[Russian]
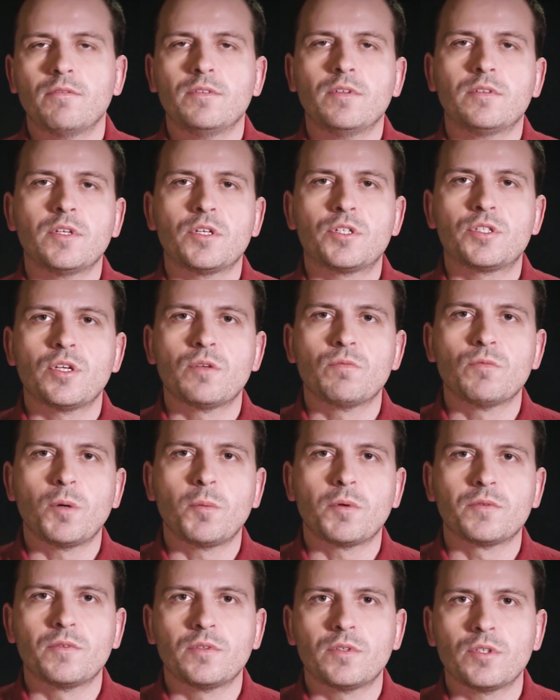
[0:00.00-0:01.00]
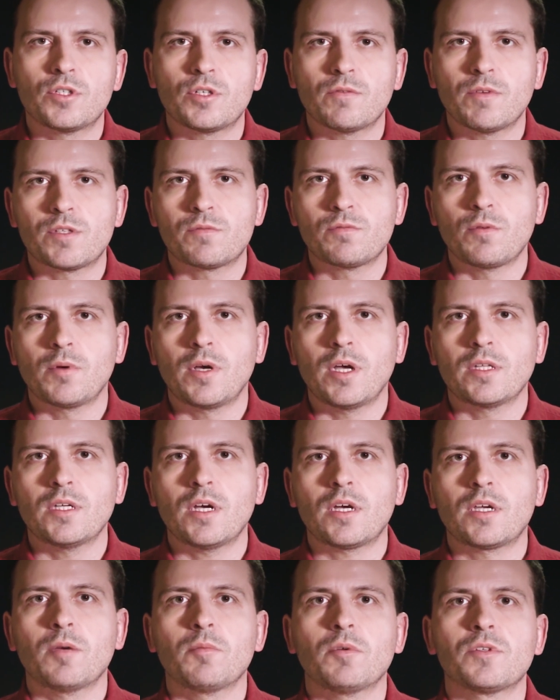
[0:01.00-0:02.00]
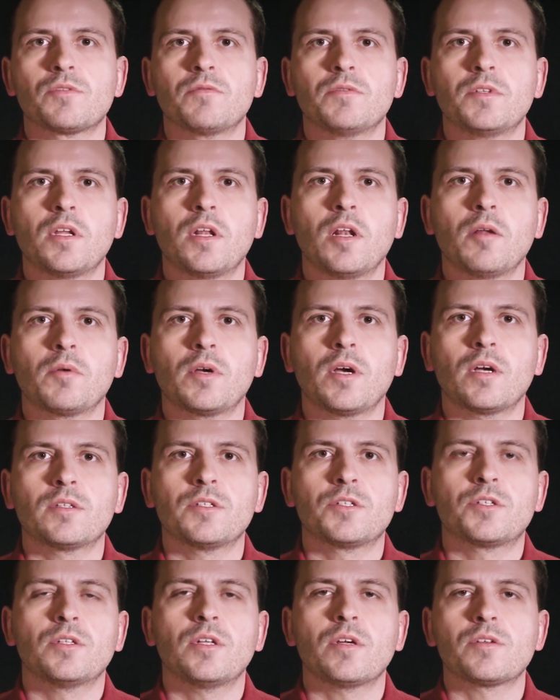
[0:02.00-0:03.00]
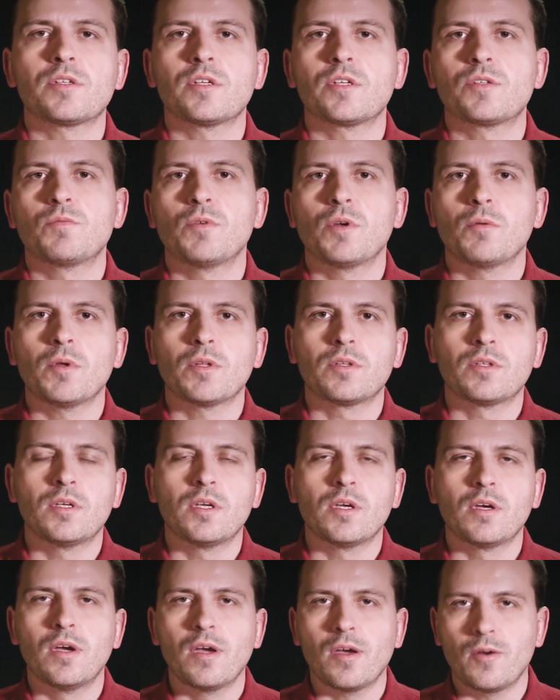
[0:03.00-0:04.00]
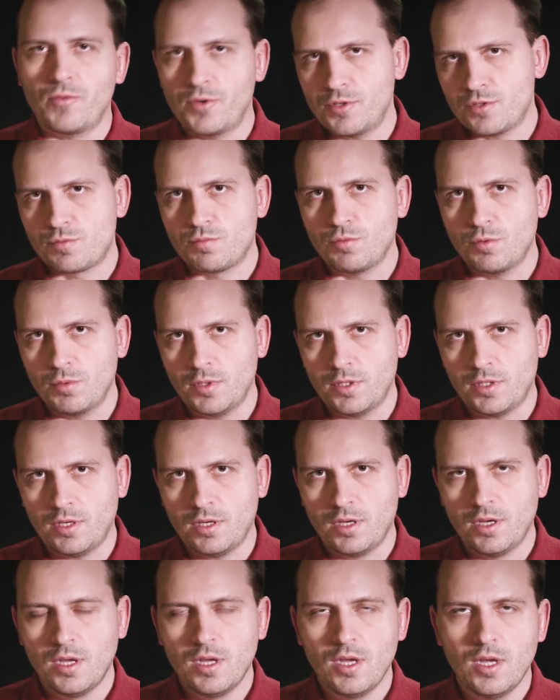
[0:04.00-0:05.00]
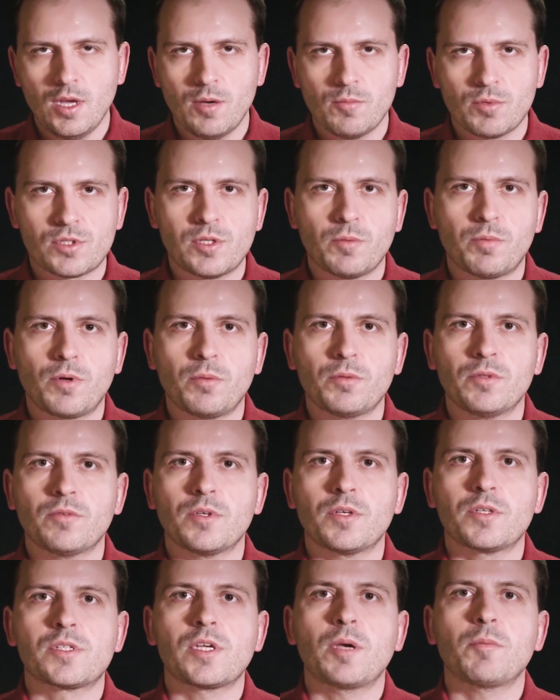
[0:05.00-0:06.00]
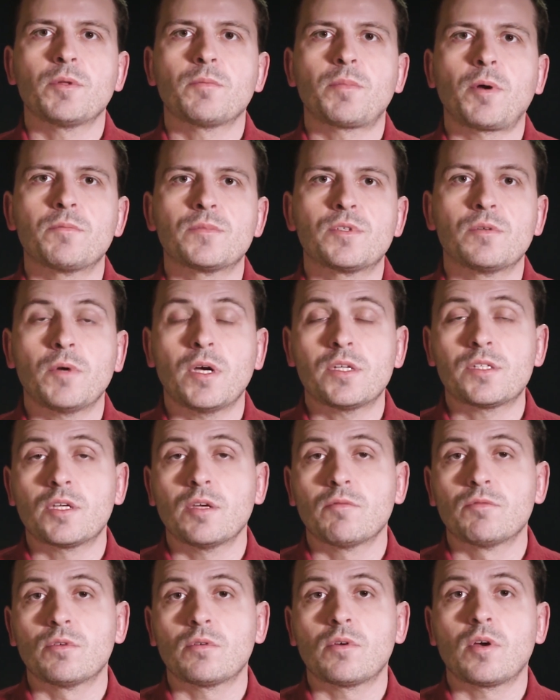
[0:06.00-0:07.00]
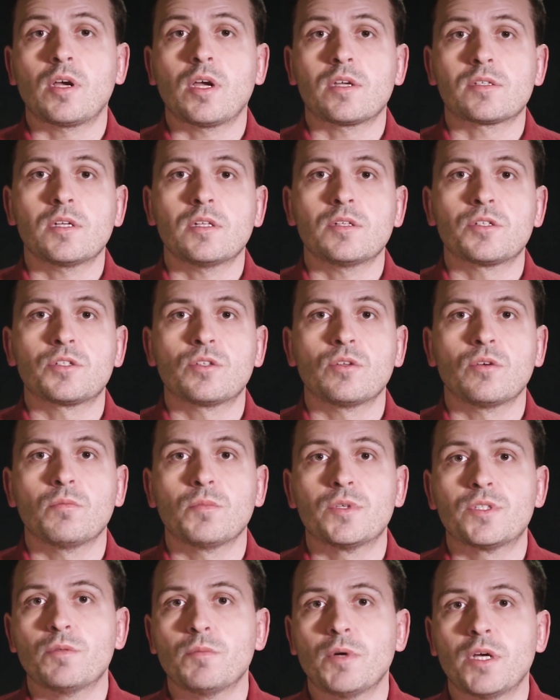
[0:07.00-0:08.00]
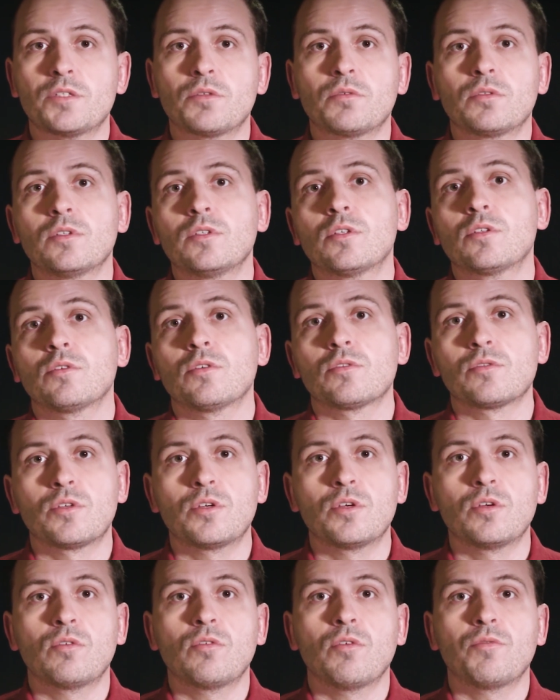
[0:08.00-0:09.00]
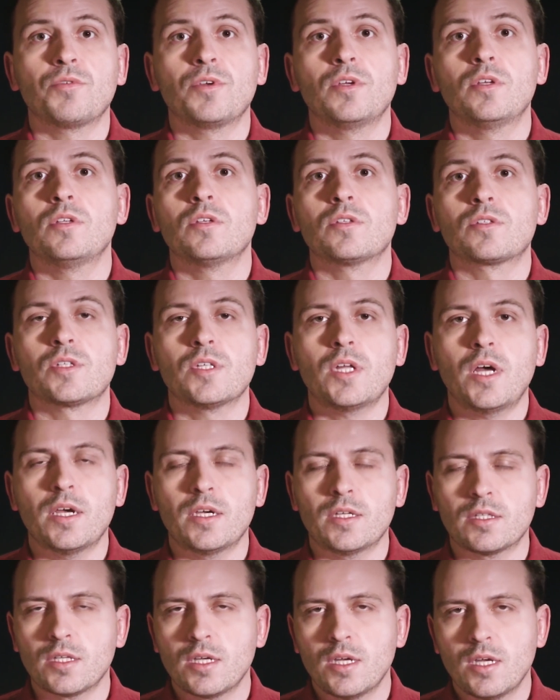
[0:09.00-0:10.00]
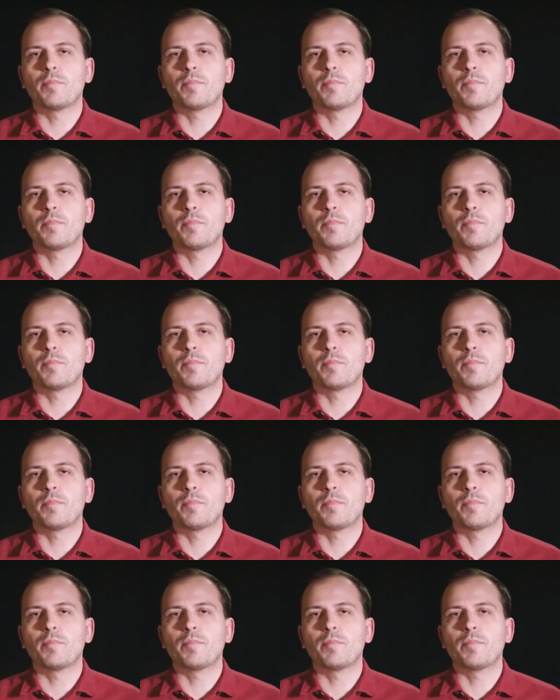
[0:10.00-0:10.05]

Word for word: В 2007-2008 годах я был свидетелем, как начинался эксперимент ЕГЭ в республике. После пробного экзамена по математике вдруг оказалось, что математику-то никто из учеников и не знает.